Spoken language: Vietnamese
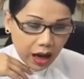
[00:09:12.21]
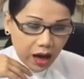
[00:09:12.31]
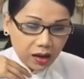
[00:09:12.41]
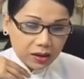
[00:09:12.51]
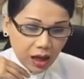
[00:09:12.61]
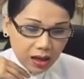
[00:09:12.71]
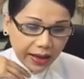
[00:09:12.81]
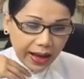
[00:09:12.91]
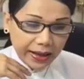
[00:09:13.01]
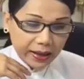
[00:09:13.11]
ở tất
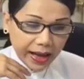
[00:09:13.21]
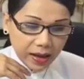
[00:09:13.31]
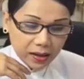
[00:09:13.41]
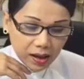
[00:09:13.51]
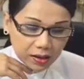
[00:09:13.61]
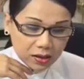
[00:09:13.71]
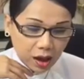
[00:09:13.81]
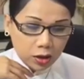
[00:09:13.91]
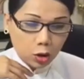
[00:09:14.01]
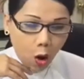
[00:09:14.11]
cả các nơi
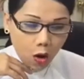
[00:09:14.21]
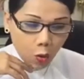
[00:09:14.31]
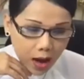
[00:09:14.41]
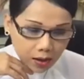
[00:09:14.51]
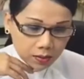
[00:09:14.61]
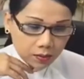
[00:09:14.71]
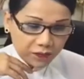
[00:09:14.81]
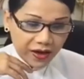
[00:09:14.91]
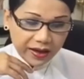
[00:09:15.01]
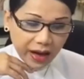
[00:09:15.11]
trên toàn quốc
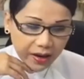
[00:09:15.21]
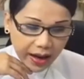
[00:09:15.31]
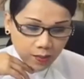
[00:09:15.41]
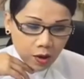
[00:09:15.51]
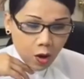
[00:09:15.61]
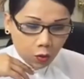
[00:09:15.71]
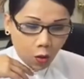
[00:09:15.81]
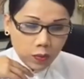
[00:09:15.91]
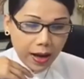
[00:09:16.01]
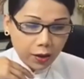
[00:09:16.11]
về cao động
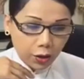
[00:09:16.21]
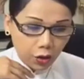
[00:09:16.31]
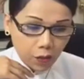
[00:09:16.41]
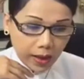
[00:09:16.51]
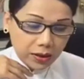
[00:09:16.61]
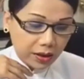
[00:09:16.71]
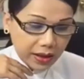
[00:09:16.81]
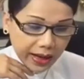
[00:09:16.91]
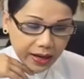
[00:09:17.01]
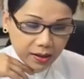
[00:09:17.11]
cũng đã hiểu bởi
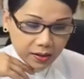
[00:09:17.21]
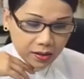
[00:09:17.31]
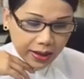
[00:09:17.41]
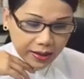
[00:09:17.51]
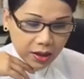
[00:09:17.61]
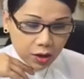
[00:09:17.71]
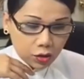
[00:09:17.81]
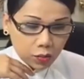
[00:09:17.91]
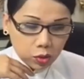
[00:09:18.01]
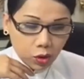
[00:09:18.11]
triển khai lực lượng này
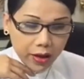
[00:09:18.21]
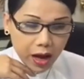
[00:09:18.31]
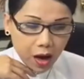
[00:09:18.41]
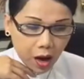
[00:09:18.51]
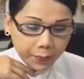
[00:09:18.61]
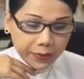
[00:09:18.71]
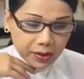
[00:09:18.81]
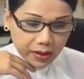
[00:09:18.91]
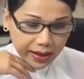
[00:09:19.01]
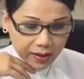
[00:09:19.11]
chúng tôi đã họp
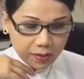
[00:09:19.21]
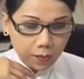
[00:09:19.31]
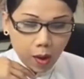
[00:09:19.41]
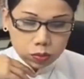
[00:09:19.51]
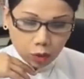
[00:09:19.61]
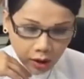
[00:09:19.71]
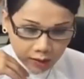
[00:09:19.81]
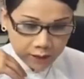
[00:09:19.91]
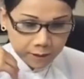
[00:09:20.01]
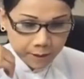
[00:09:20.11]
trước đây một tuần